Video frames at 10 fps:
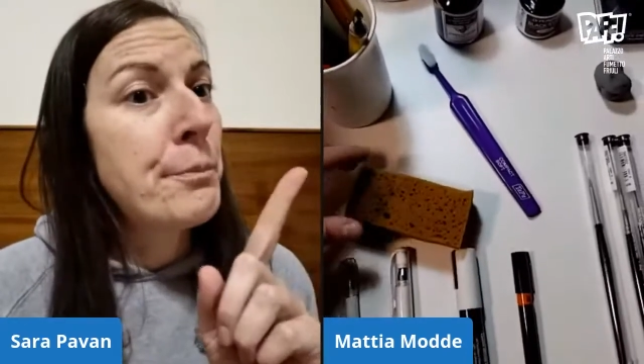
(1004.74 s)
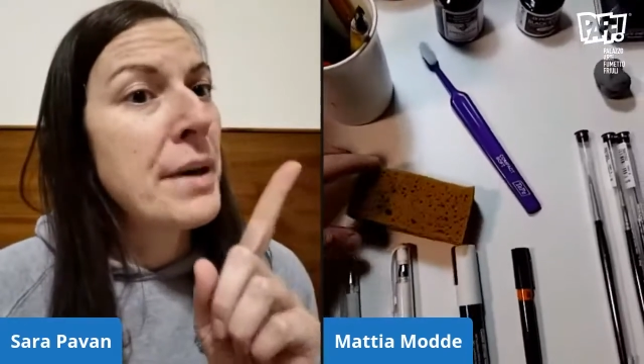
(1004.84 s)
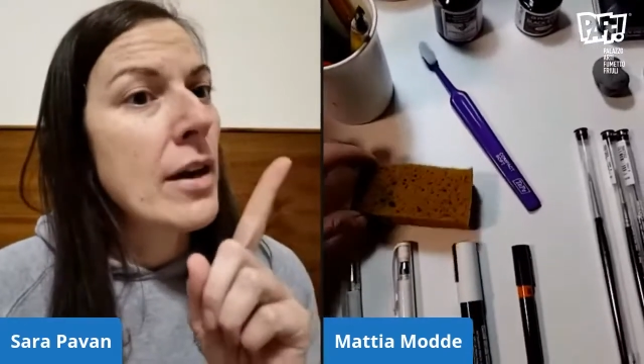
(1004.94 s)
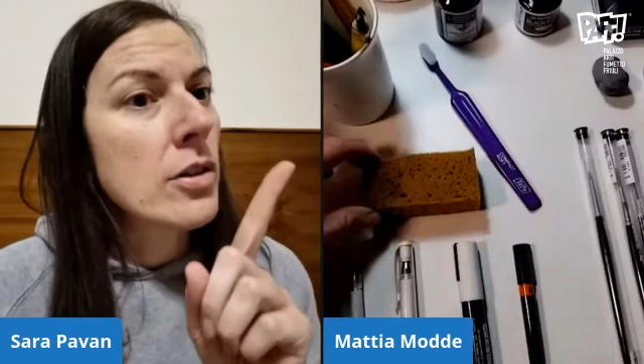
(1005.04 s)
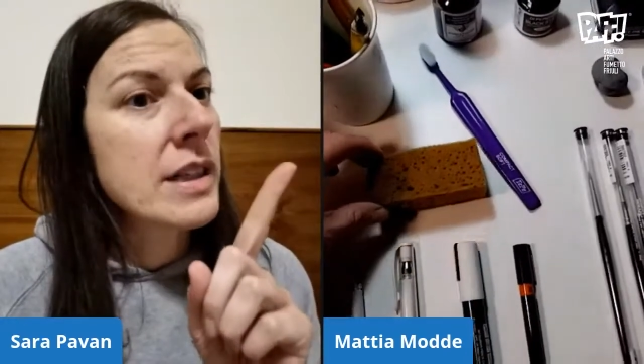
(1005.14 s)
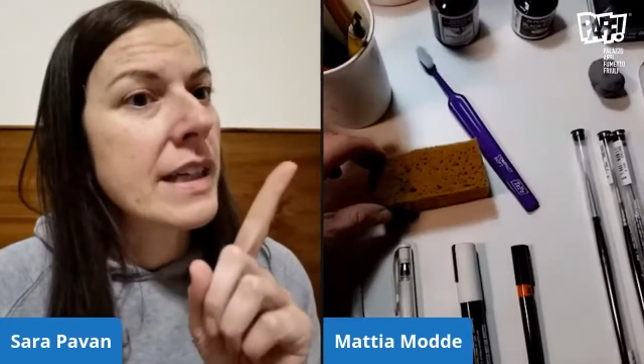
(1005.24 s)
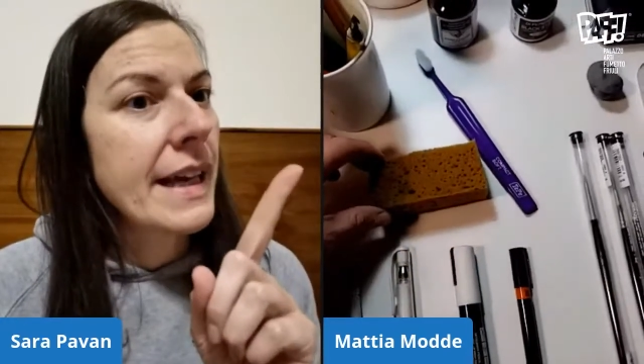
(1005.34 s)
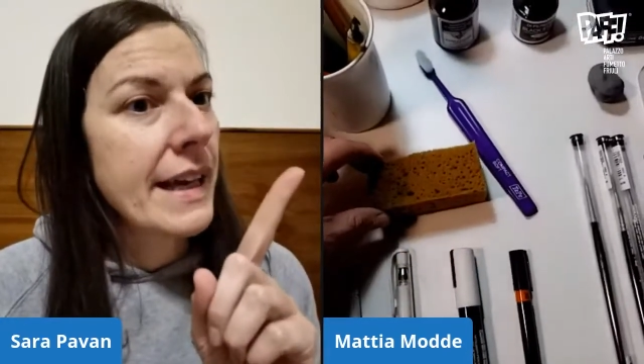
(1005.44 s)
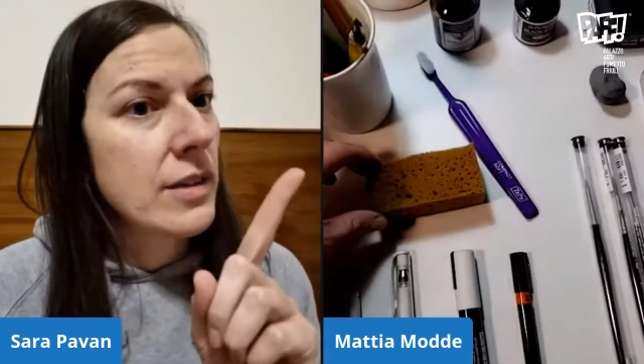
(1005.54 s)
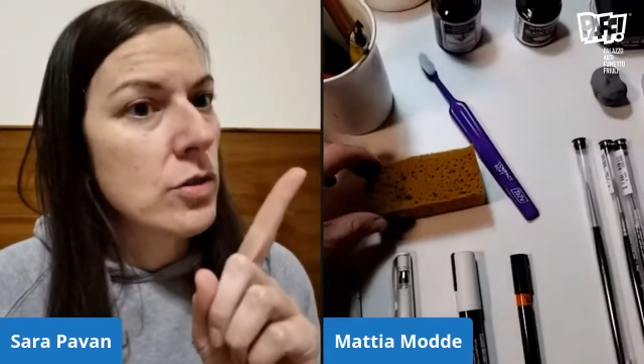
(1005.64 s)
Però ti
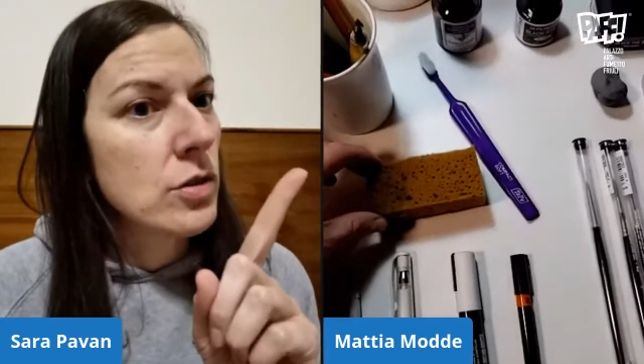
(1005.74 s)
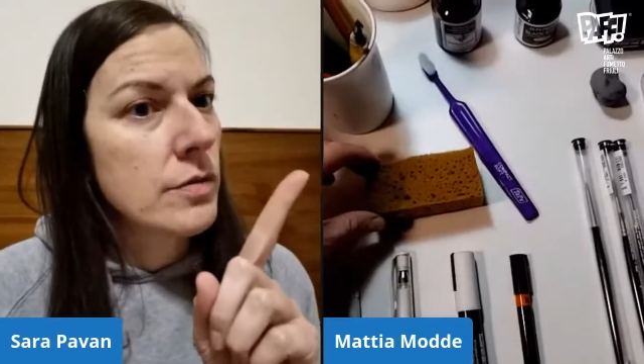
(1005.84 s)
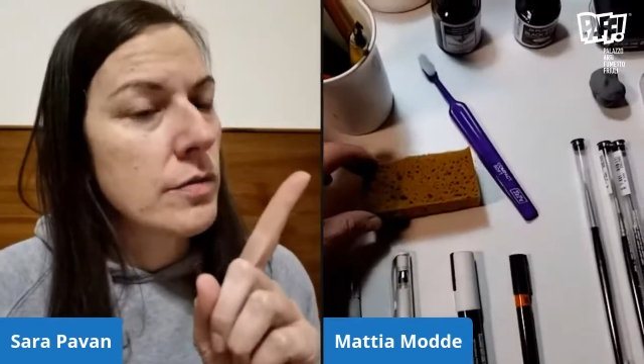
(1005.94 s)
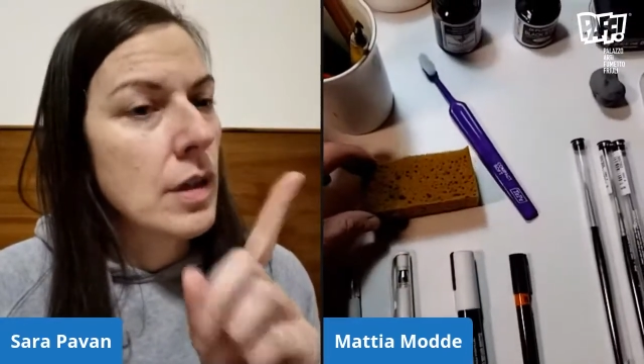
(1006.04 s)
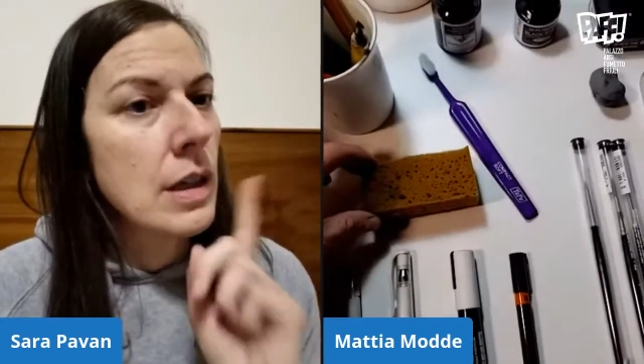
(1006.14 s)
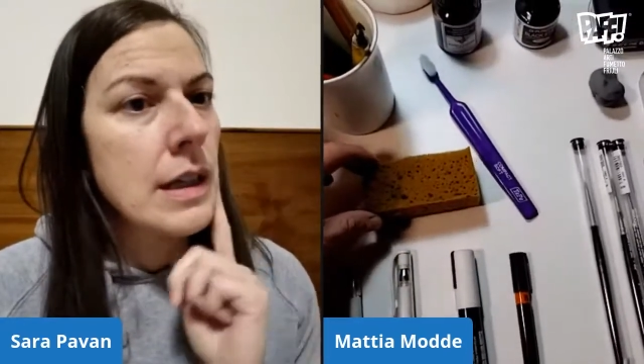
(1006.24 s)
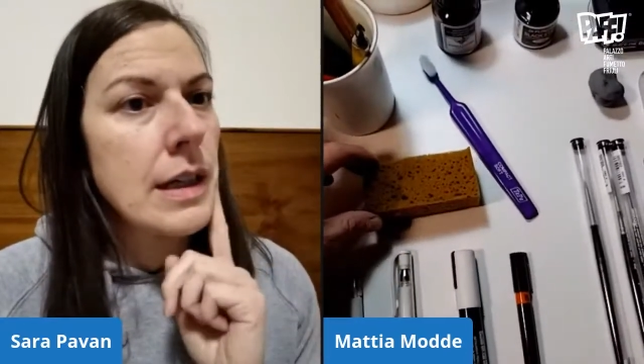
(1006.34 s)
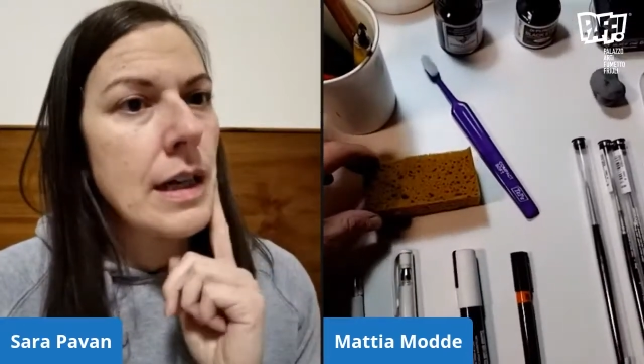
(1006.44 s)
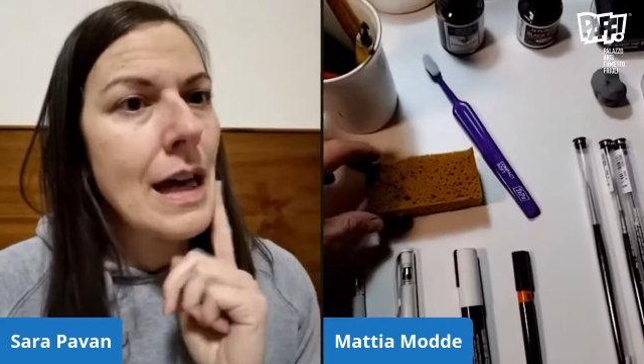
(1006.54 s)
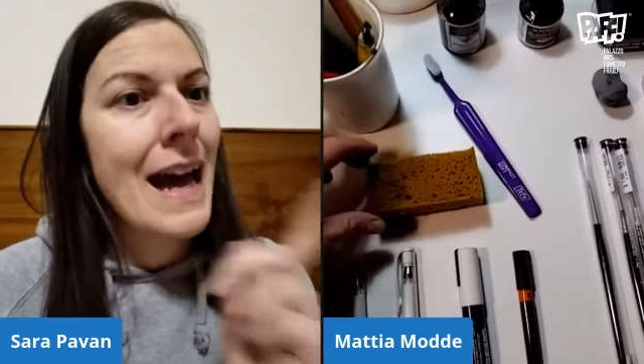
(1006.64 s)
chiedo, eh,
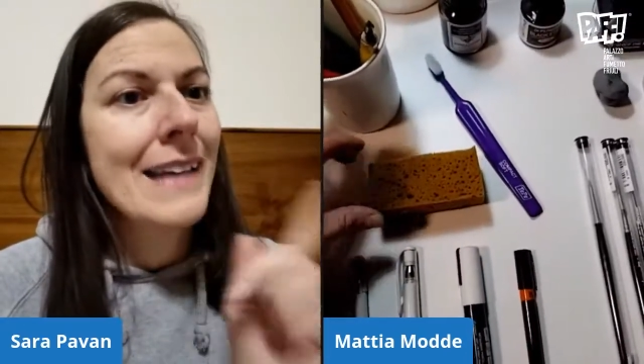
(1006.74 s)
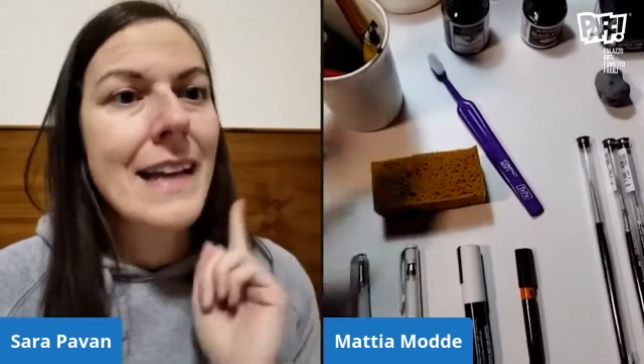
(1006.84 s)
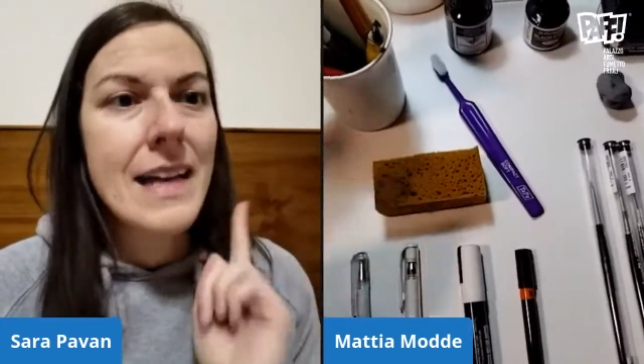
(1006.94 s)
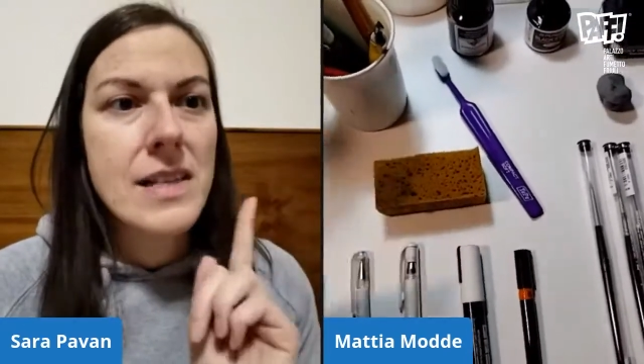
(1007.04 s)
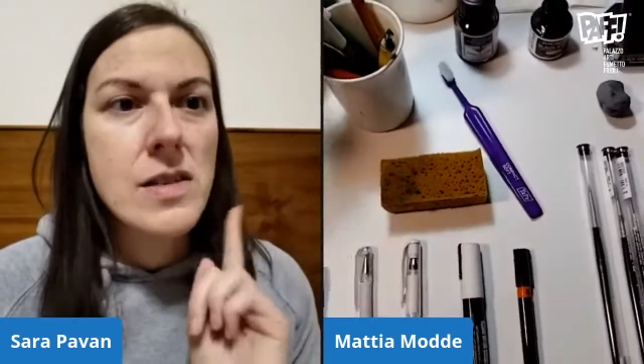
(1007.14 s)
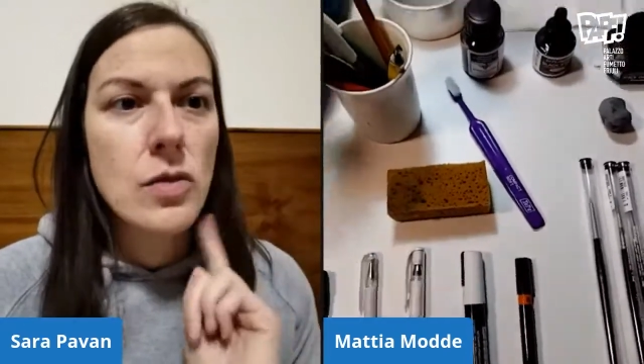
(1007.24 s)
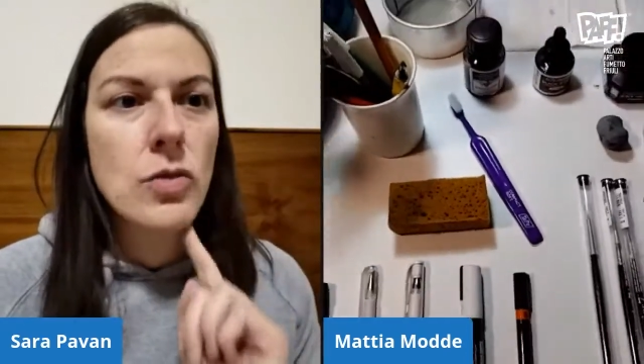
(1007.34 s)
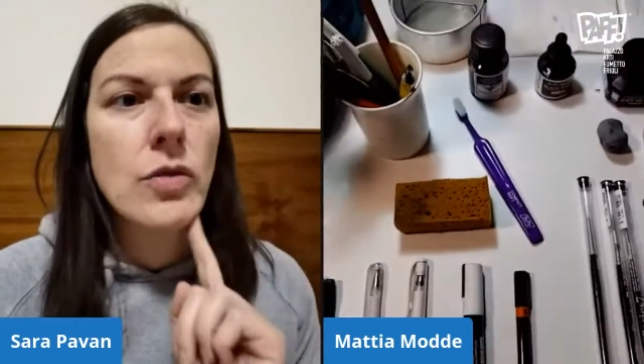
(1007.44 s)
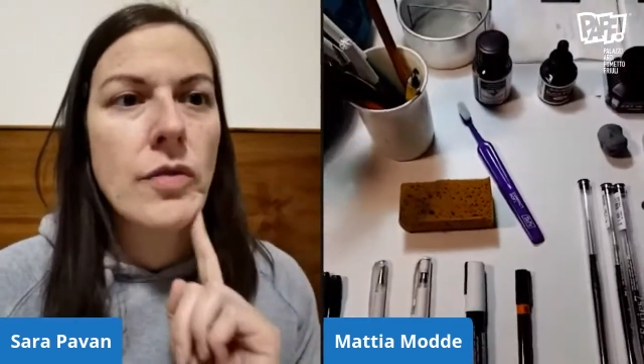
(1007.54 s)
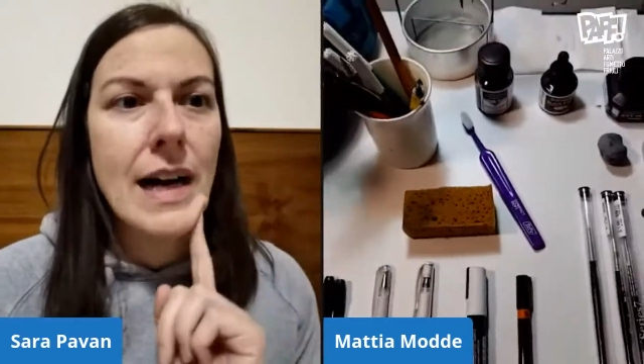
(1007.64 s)
adesso
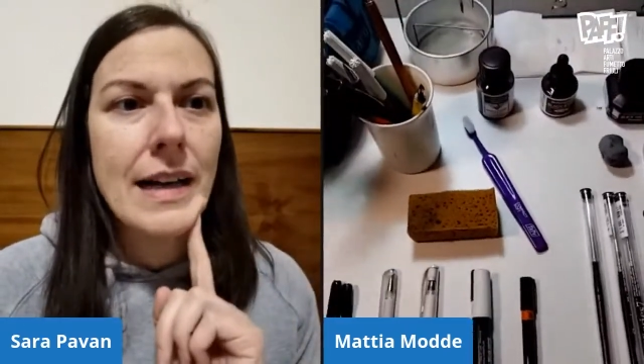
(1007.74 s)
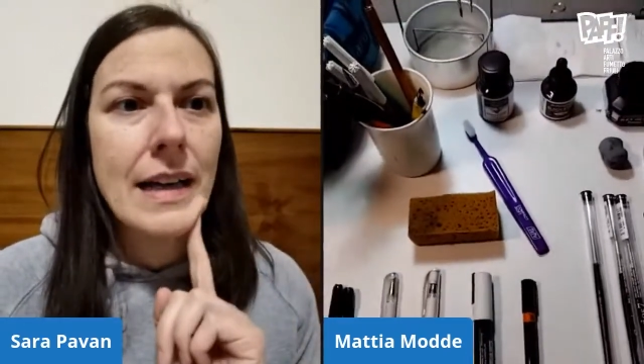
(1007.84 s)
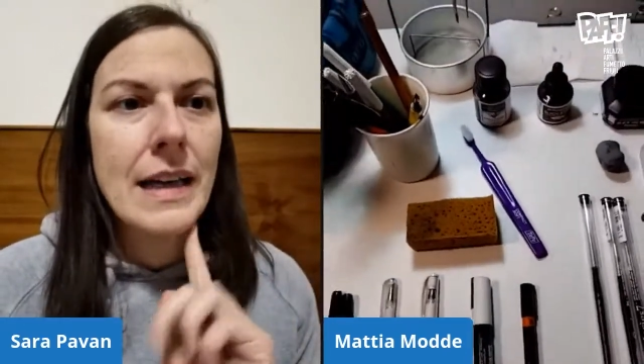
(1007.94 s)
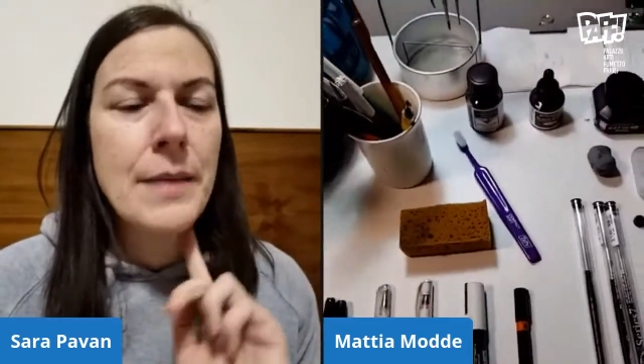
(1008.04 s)
trovare